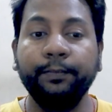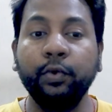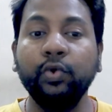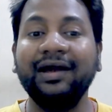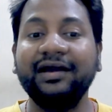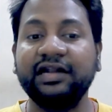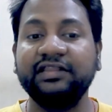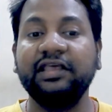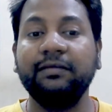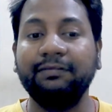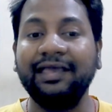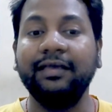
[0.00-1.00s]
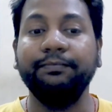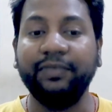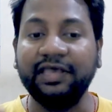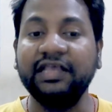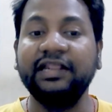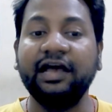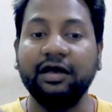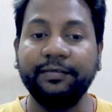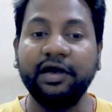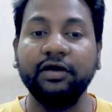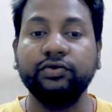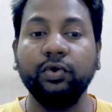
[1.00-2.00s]
पूरा करने में भी
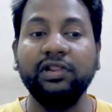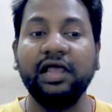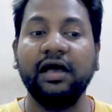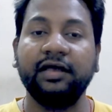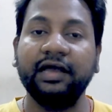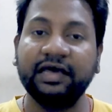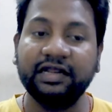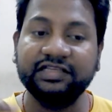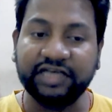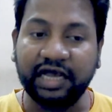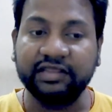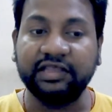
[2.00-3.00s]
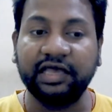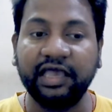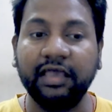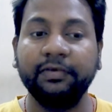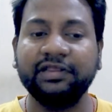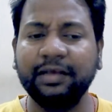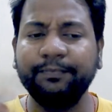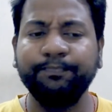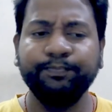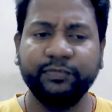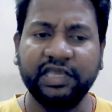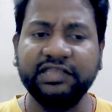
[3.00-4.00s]
लगभग दो लाख का खर्च आता है
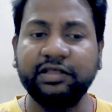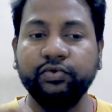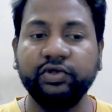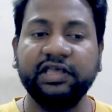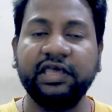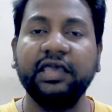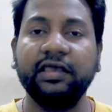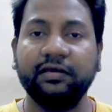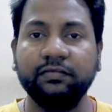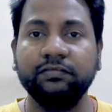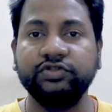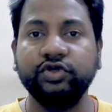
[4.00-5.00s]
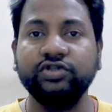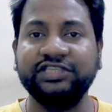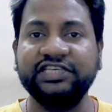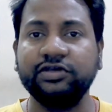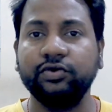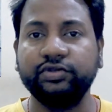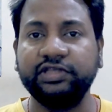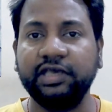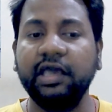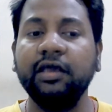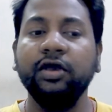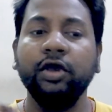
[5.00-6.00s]
मतलब इधर उधर के जो चीज़ें होती
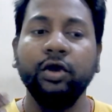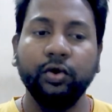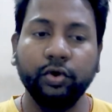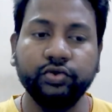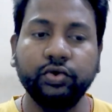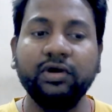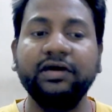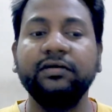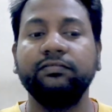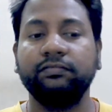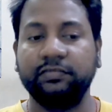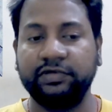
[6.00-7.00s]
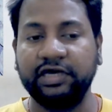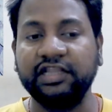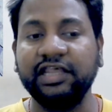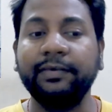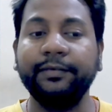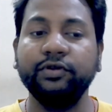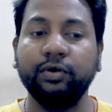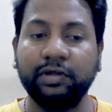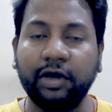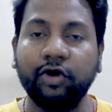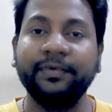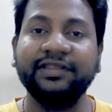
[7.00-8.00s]
हैं उनको करने में भी दो
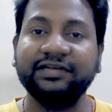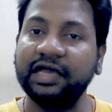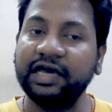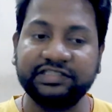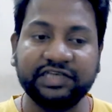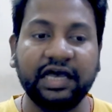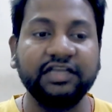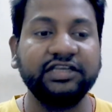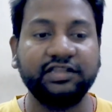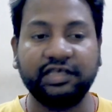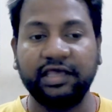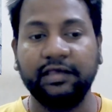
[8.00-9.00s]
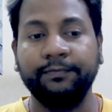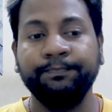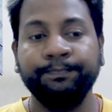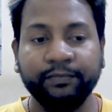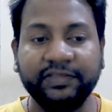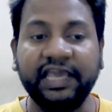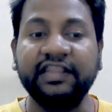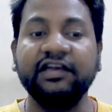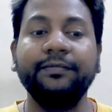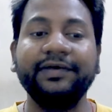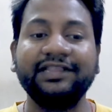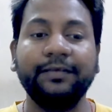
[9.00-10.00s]
लाख रुपए तक का खर्चा आ जाता है कहने
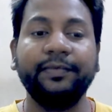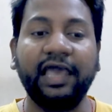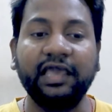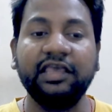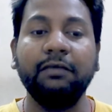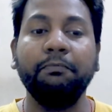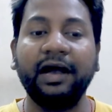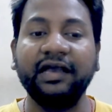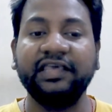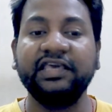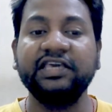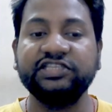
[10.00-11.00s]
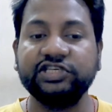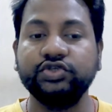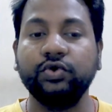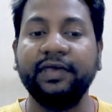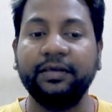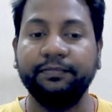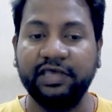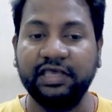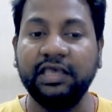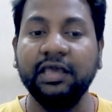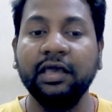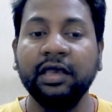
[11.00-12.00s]
का मतलब है कि बाकी की चीजों में
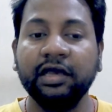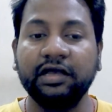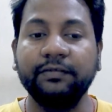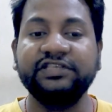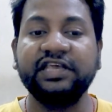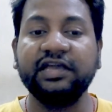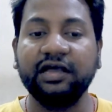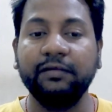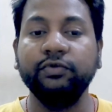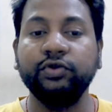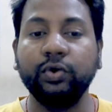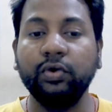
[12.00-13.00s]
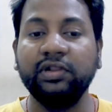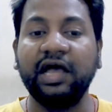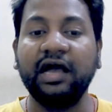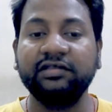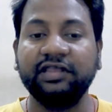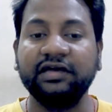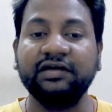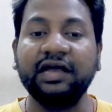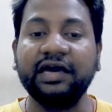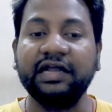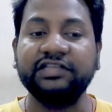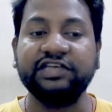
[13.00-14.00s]
भी कम से कम दो लाख तक का
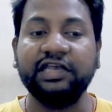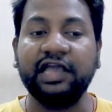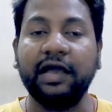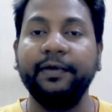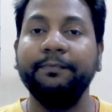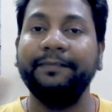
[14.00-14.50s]
खर्चा यहाँ पे